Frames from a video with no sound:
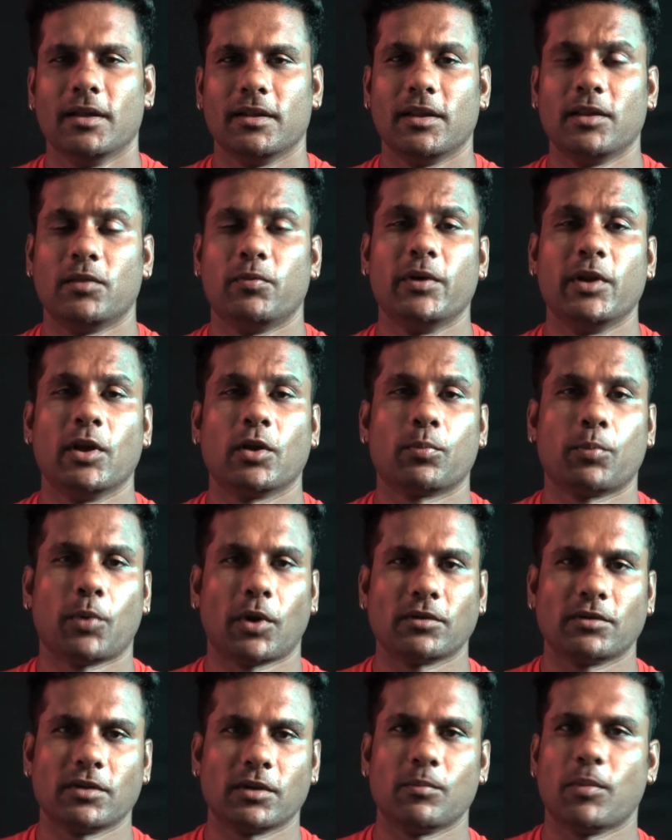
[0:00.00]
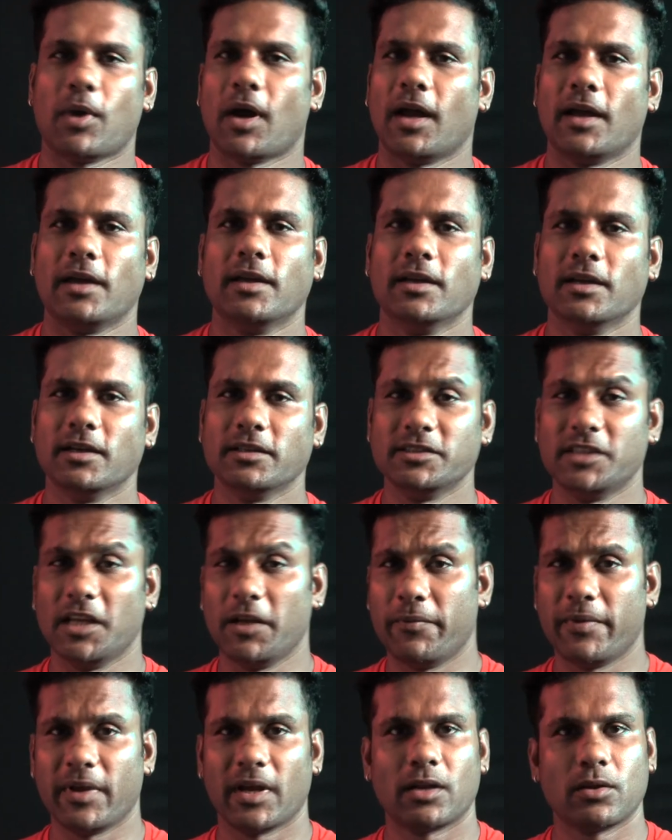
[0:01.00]
திஸ் வீடியோ ஸ்பான்சர்ட் பாய்
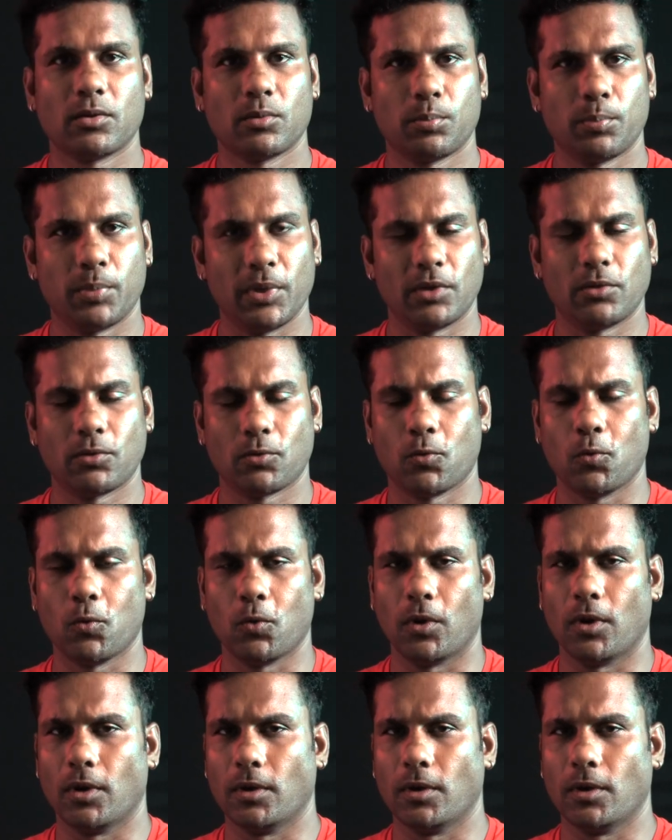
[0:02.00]
ஜிபிஎன் பிஸ்ட் கூல்